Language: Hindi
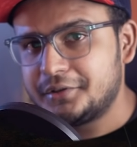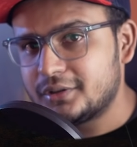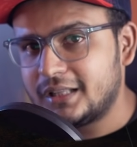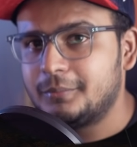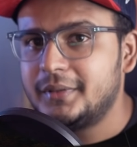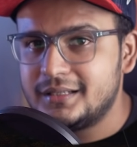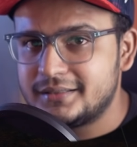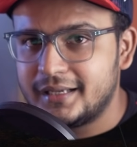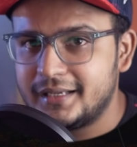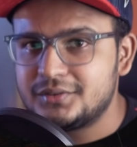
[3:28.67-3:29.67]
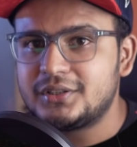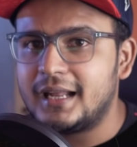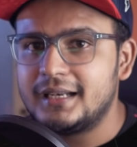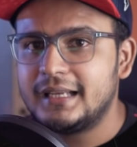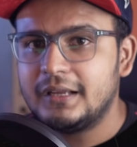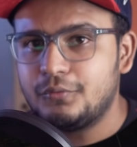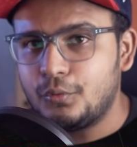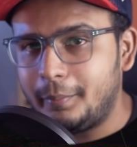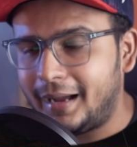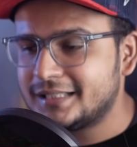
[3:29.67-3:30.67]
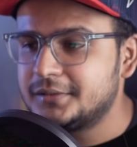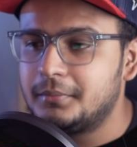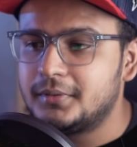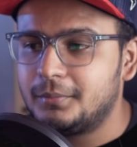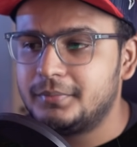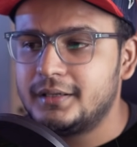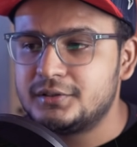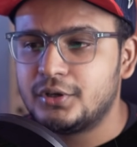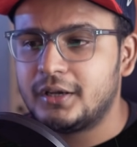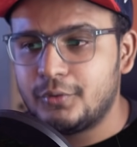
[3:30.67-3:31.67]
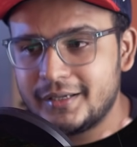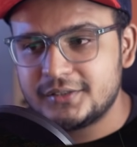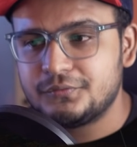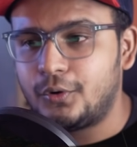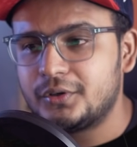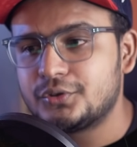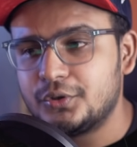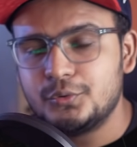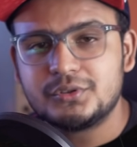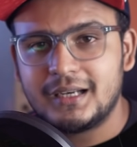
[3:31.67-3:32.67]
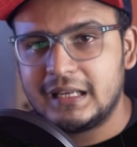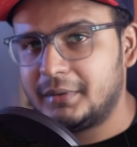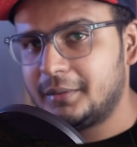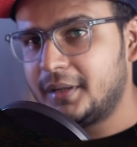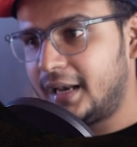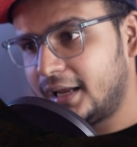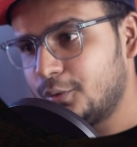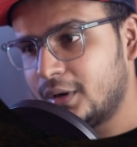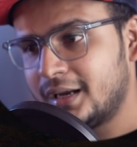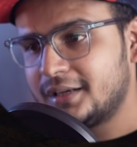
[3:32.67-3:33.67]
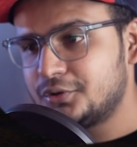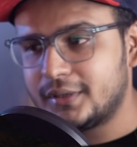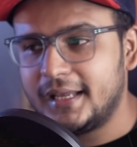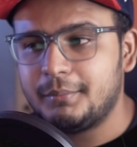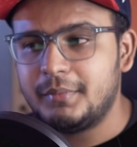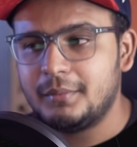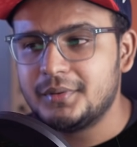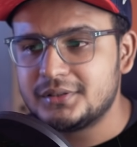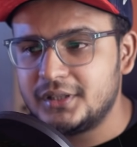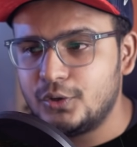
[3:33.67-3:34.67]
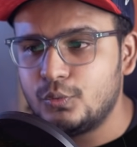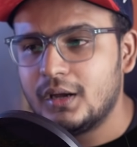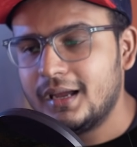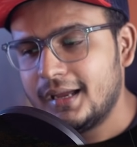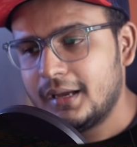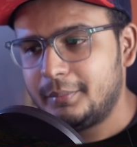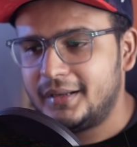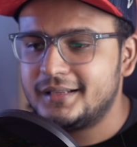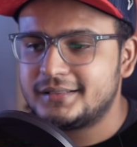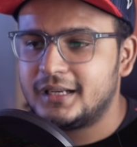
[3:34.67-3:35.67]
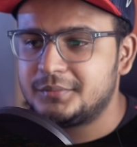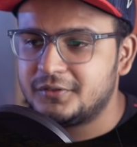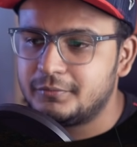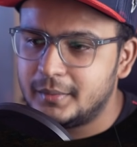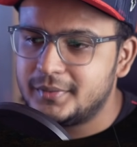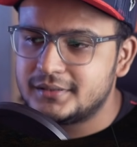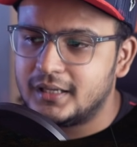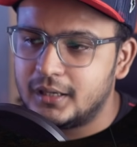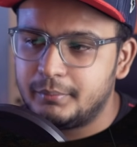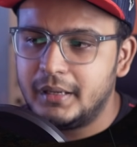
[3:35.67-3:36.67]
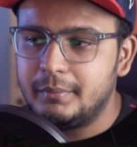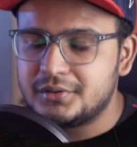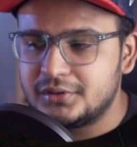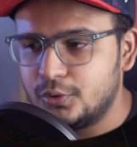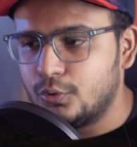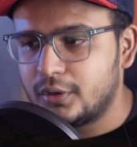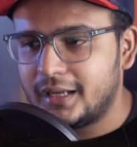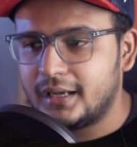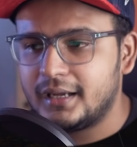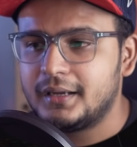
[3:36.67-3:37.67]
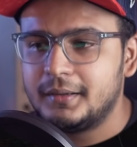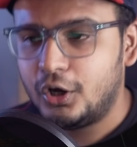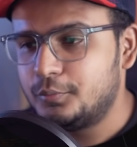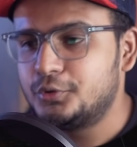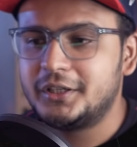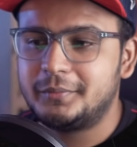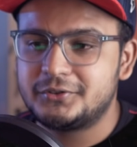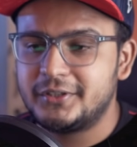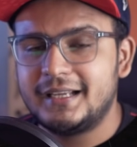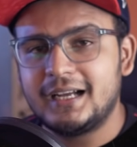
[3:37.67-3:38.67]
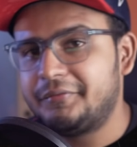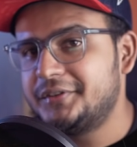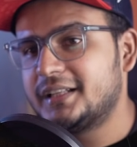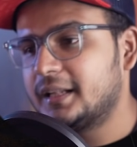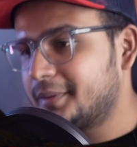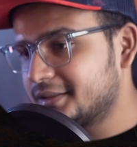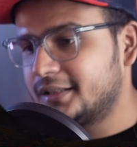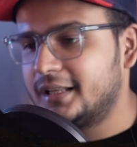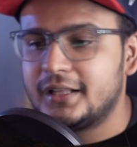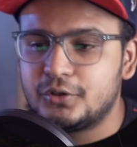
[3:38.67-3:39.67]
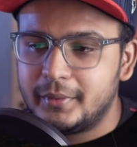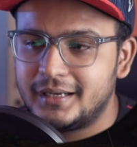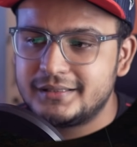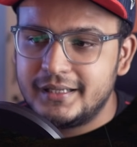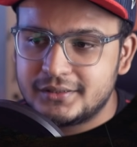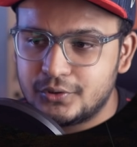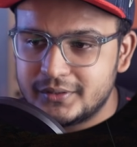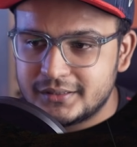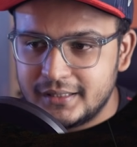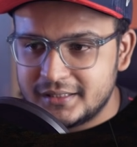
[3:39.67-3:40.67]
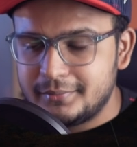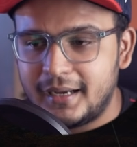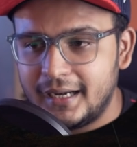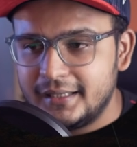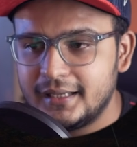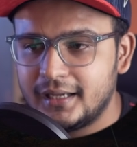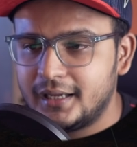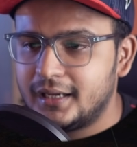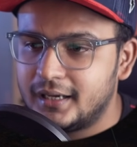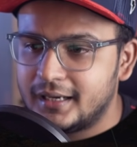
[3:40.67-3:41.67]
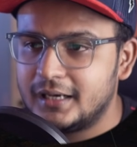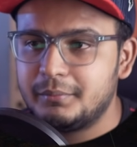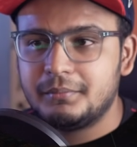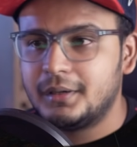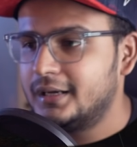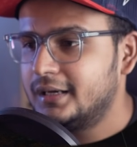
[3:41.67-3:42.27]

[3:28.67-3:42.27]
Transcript: कि जो थंबनेल्स है इस चैनल के वो मैक्सिमम थंबनेल्स जो है वो इस फॉन्ट्स को यूज़ करके मैंने बनाए हुए हैं जो कि ये बेबिस न्यू पहले इसका नाम सिर्फ बेबिस था अब बेबिस न्यू हो गया है और मुझे पर्सनली काफ़ी ज़्यादा पसंद है तो मैंने इसलिए इसको इस लिस्ट में ऐड किया है अगेन